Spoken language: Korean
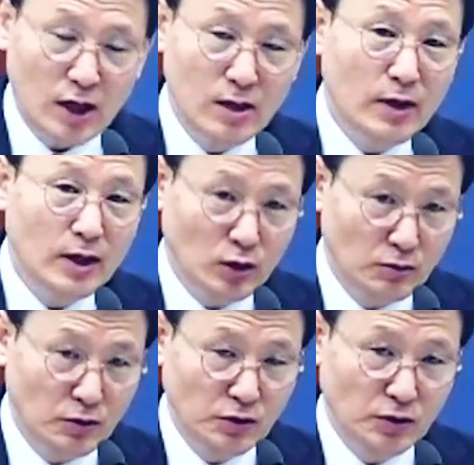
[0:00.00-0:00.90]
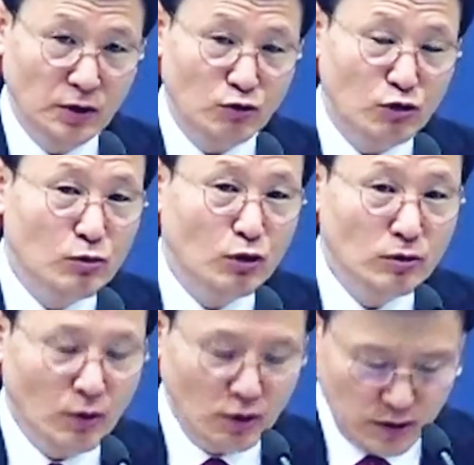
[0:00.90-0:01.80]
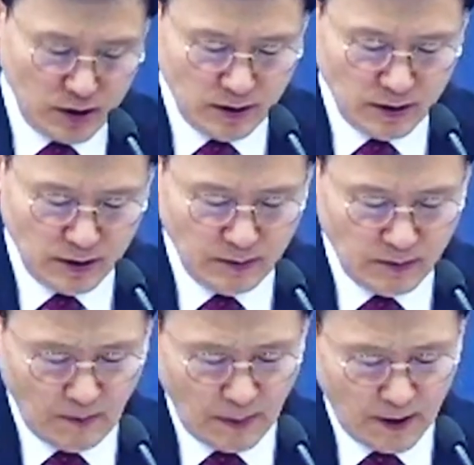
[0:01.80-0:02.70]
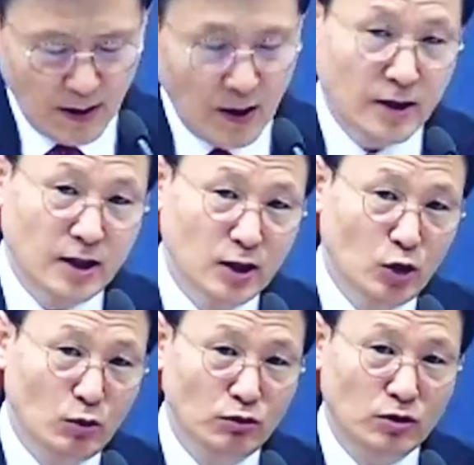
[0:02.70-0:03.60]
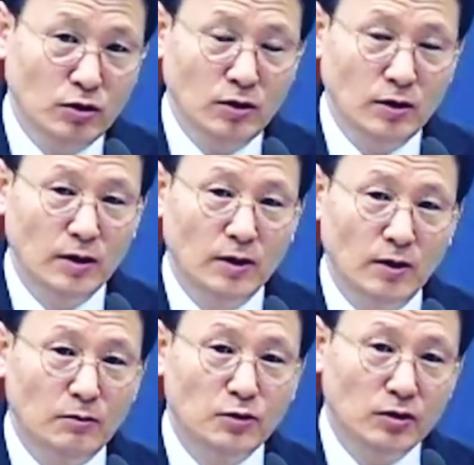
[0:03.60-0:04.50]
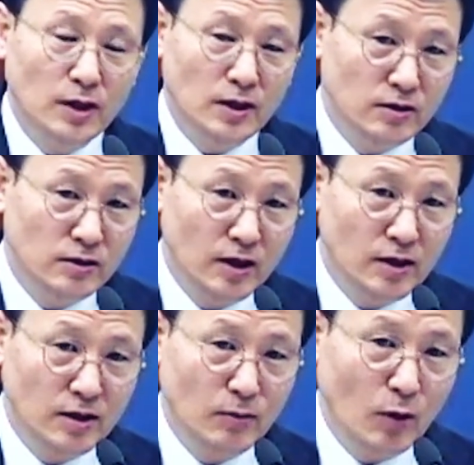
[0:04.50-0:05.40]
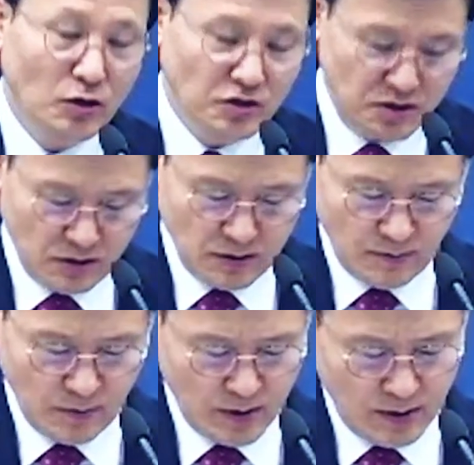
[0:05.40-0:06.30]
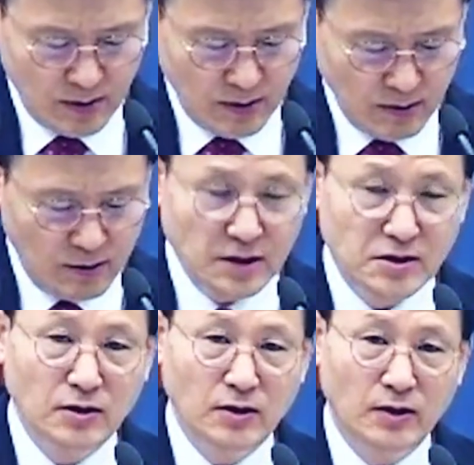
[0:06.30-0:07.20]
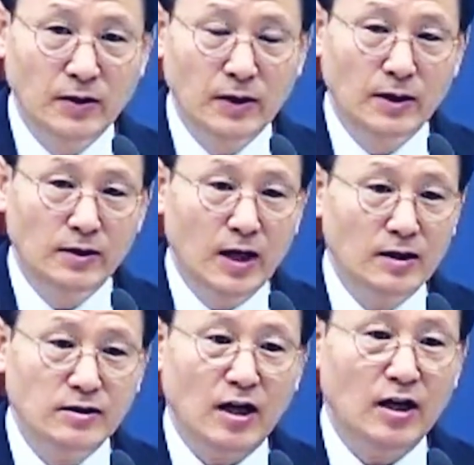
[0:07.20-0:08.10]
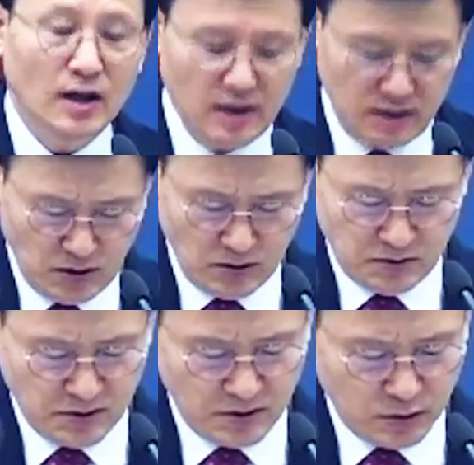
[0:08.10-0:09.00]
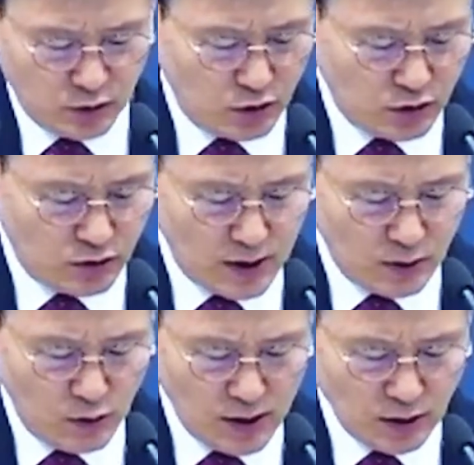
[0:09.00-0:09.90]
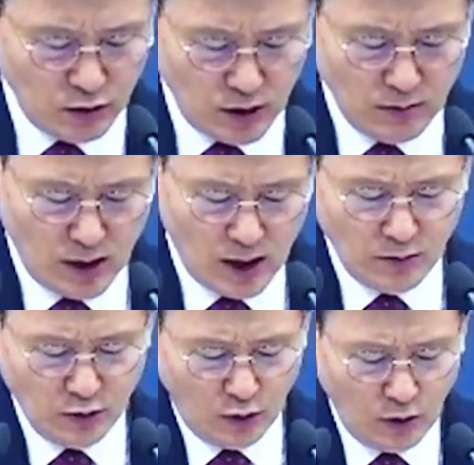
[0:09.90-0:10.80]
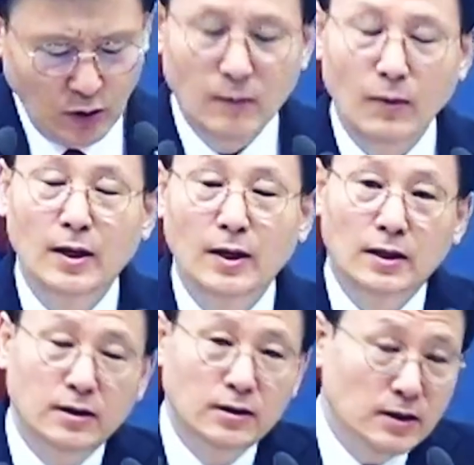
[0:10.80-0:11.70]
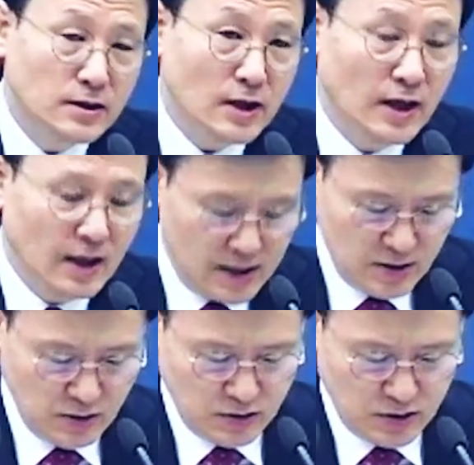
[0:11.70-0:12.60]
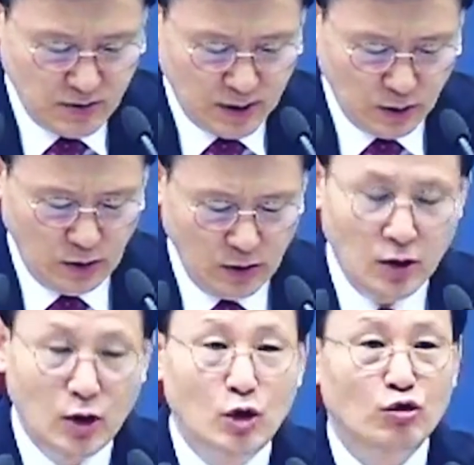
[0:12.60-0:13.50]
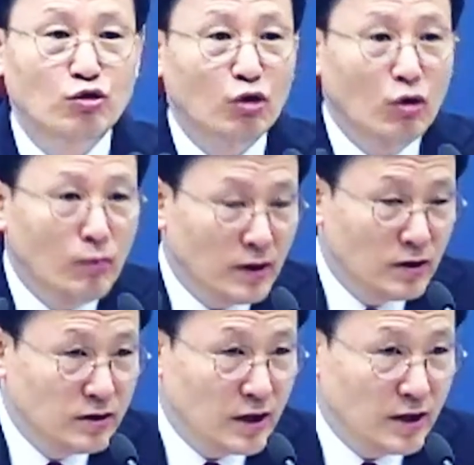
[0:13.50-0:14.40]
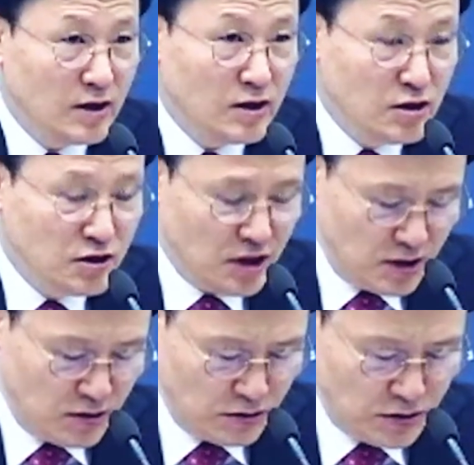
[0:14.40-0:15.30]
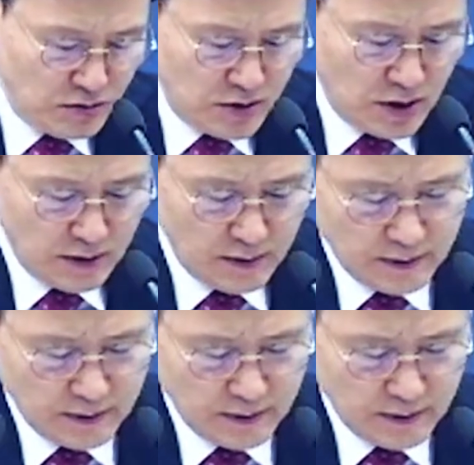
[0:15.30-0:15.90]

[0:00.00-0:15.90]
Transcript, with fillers: 할 말이 없는 거예요. 굴먹은 벙어리. 음? 하나님께로부터 엄청난 은혜를 먹었어. 그래서 내가 자랑할 게 없어. 죄송하고 황송한 마음으로 그렇게 살아가는 것이 바로 구원받은 자의 일생인 것입니다.